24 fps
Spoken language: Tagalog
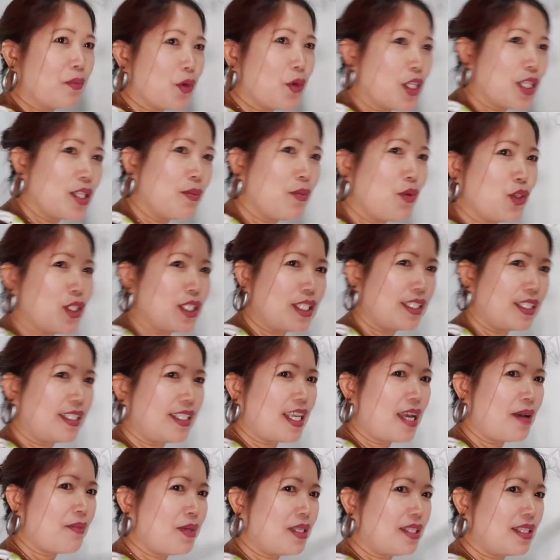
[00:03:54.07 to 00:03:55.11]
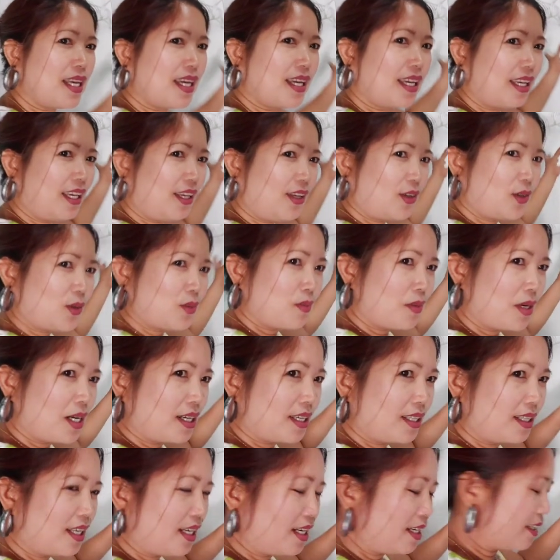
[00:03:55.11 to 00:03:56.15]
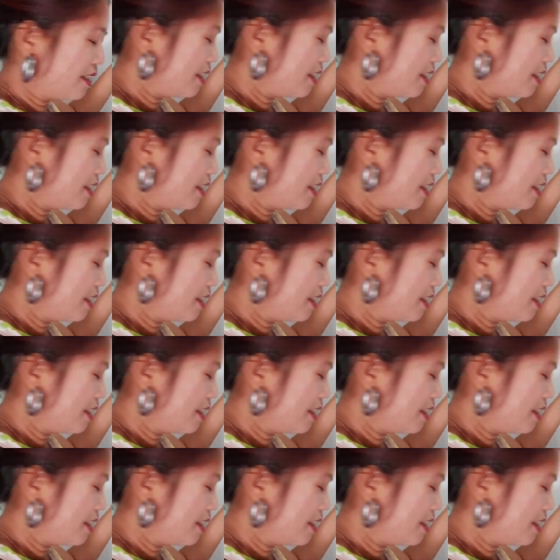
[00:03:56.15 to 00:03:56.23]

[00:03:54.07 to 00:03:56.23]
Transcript: Pwede mo isabit ang iyong mga